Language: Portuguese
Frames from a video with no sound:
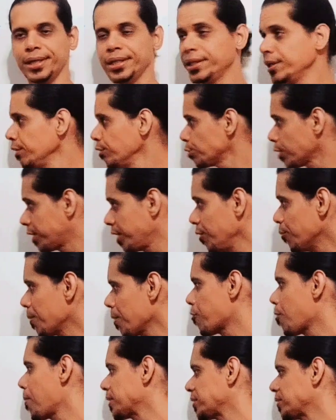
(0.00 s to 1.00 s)
E eu só tenho
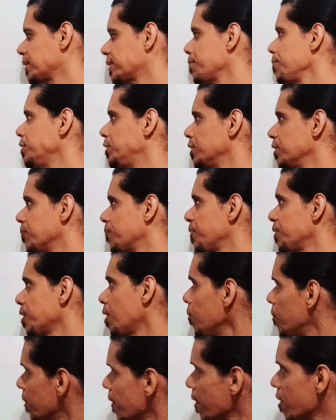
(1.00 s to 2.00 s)
uma informação dessa medida.
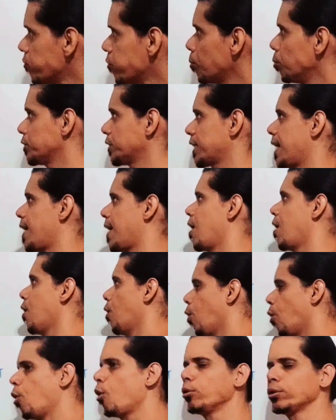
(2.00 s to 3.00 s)
Então, eu vou buscar
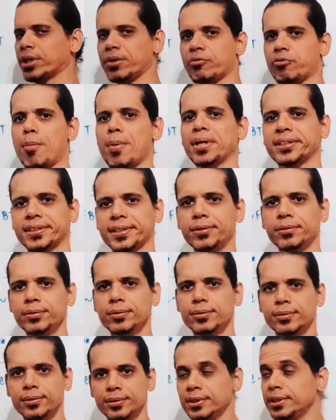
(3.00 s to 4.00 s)
outra informação,
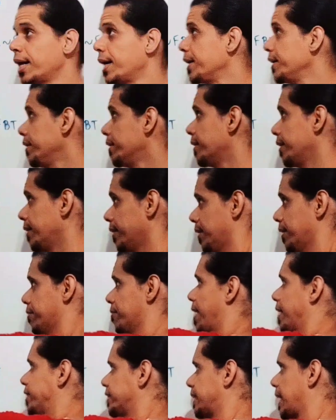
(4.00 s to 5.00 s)
e aí
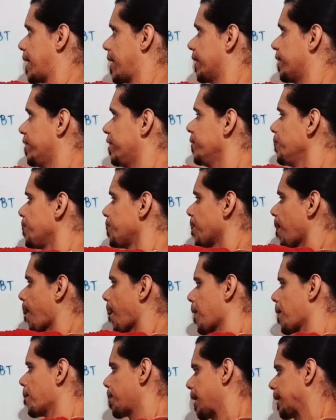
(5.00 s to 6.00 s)
vai estar aqui
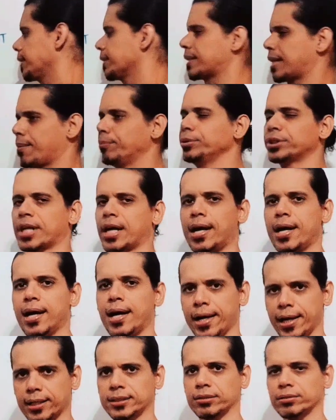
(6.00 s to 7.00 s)
para tentar buscar
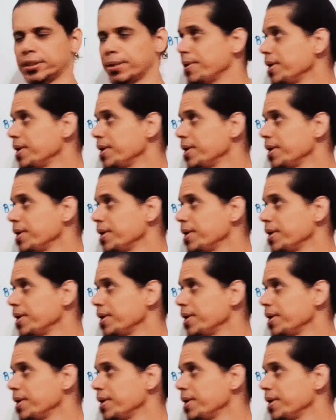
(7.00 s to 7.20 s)
a relação de